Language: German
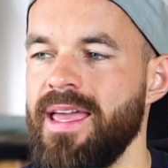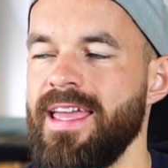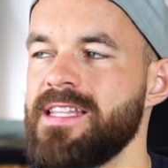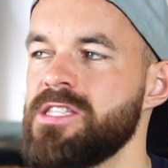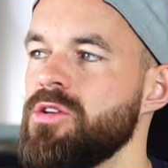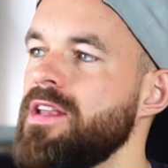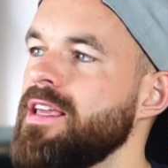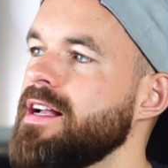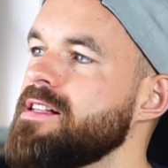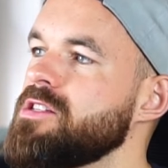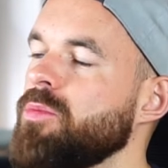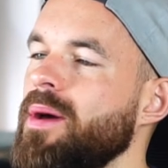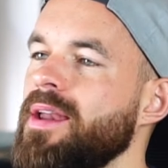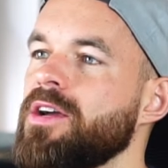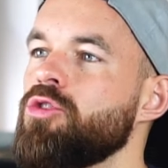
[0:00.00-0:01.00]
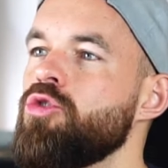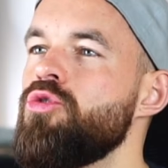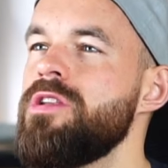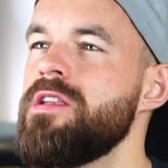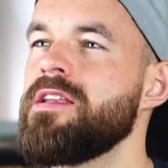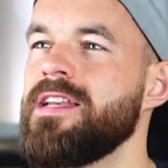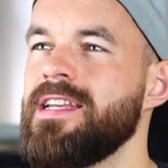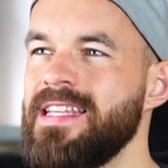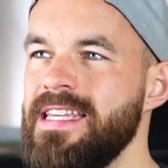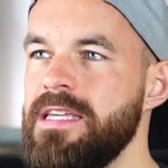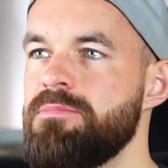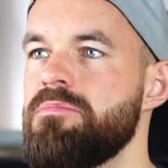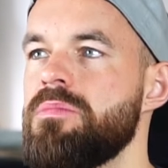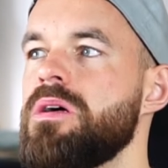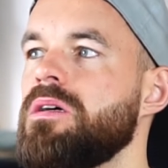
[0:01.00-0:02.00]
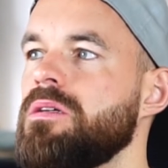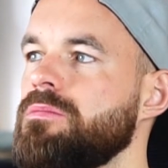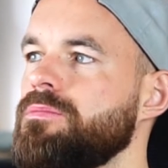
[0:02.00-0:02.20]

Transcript: jetzt soll ich also meine Kunden lieben.